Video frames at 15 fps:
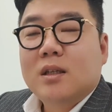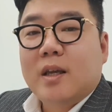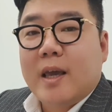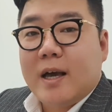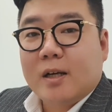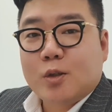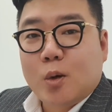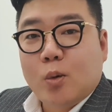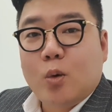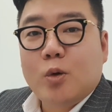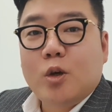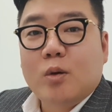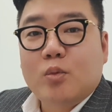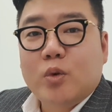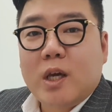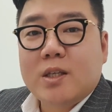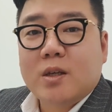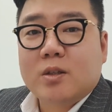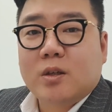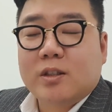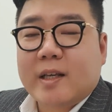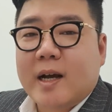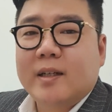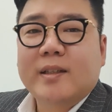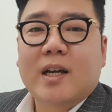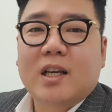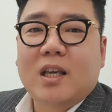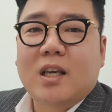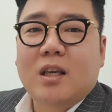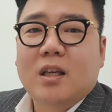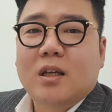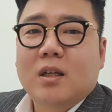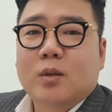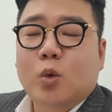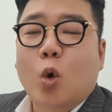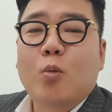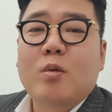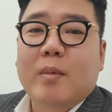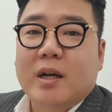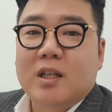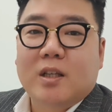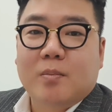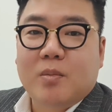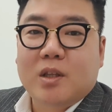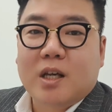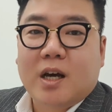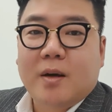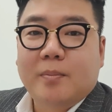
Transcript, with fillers: 계약 성공 여부에 있어서 상당히 도움이 많이 됩니다.